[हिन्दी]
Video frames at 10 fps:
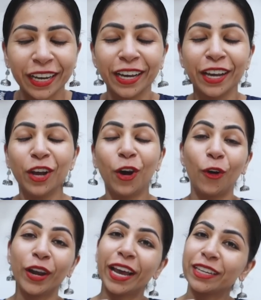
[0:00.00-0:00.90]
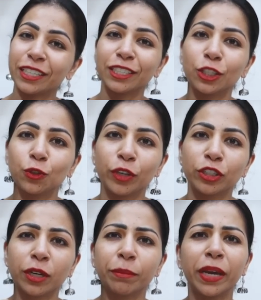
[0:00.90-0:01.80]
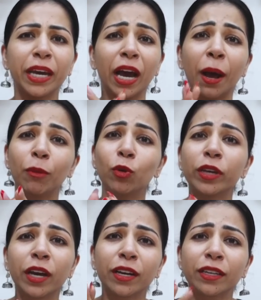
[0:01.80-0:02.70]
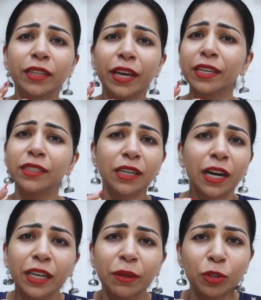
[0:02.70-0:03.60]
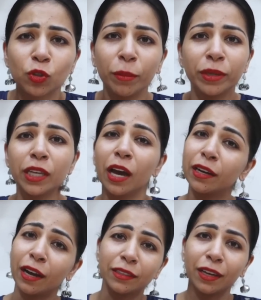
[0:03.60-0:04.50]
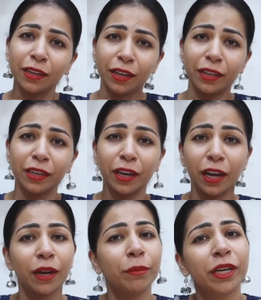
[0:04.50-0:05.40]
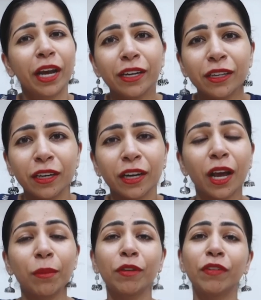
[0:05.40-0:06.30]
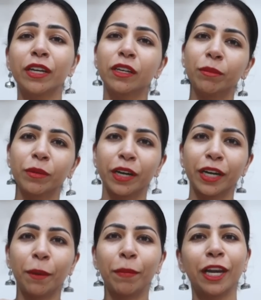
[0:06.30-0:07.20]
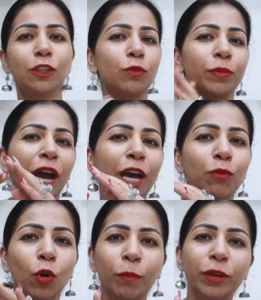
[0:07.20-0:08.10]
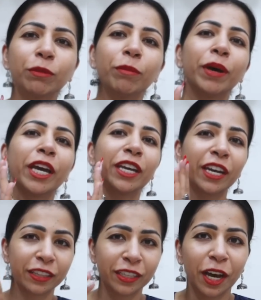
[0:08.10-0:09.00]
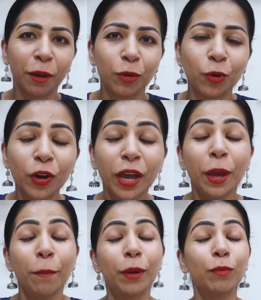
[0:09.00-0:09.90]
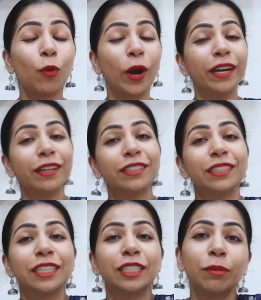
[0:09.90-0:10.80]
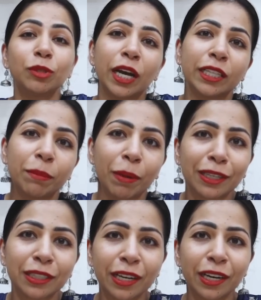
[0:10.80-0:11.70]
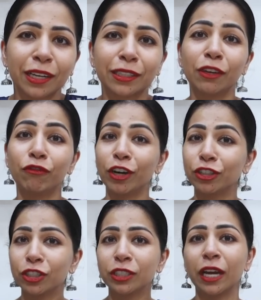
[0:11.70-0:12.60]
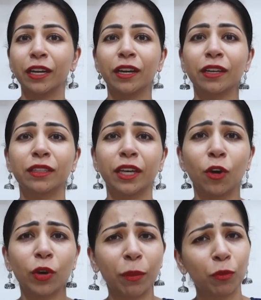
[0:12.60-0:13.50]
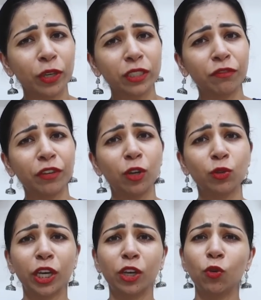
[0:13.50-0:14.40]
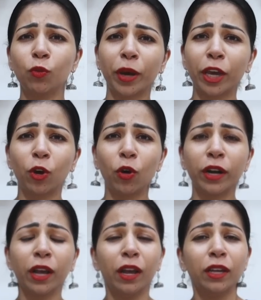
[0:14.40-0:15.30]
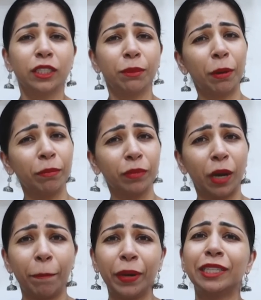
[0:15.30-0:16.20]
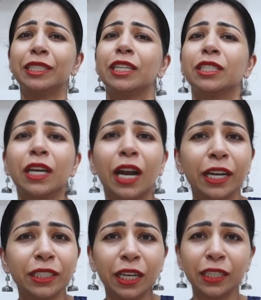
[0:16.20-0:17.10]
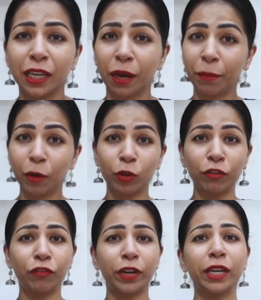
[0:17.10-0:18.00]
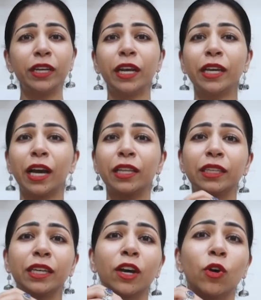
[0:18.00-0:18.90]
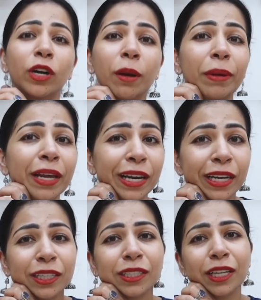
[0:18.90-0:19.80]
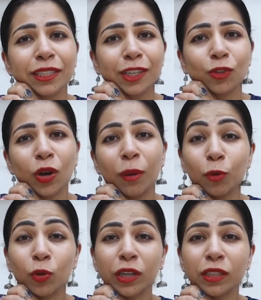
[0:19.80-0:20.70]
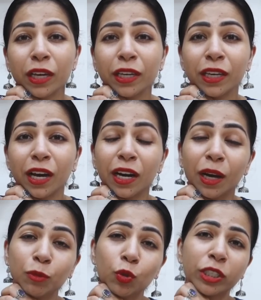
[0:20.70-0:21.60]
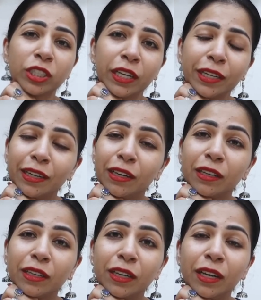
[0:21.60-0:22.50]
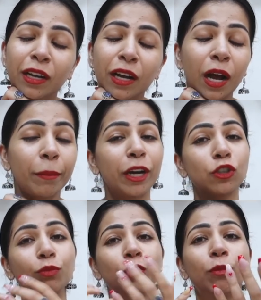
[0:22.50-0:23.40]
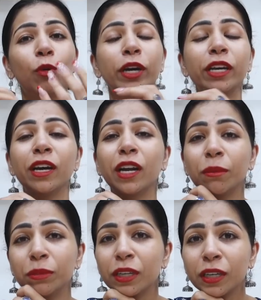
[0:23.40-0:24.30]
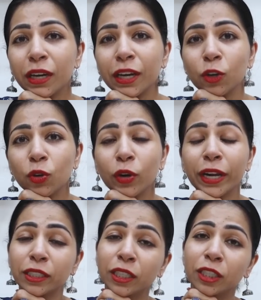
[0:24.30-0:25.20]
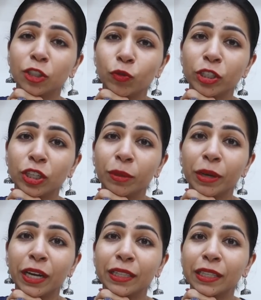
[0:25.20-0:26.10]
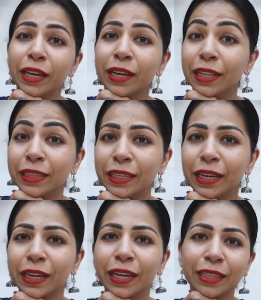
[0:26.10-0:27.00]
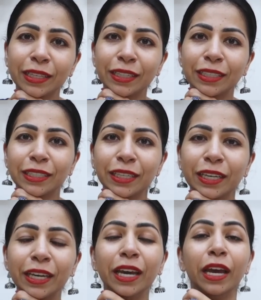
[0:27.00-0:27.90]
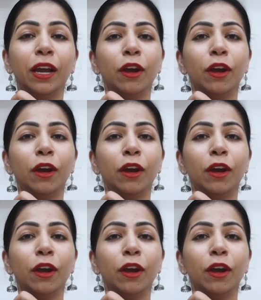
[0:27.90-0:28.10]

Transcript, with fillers: है और ऐसी सिचुएशन में हम लोग क्या करते हैं कि स्टार्टिंग में तो हमें ध्यान आता नहीं है कि यार हमें डाइट करना है हमें वेट कम करना है पहले तो प्यार मोहब्बत में बहे रहते हैं हम लोग बट पॉइंट इज़ कि जब शादी पास आने लगती है फंक्शंस आने लगते हैं और आपको ऐसा फील होता है कि ओ माई गॉड जब हम कपड़े स्टिच कराने जाते हैं कपड़ों की फिटिंग नहीं आती है और कपड़े लेने जाते हैं तो हमको लगता है कि यार हम तो अच्छे ही नहीं लग रहे हमारा तो पूरा बॉडी ख़राब दिख रहा है और ऐसी सिचुएशन में करते हैं गलतियाँ गलतियाँ जैसे कि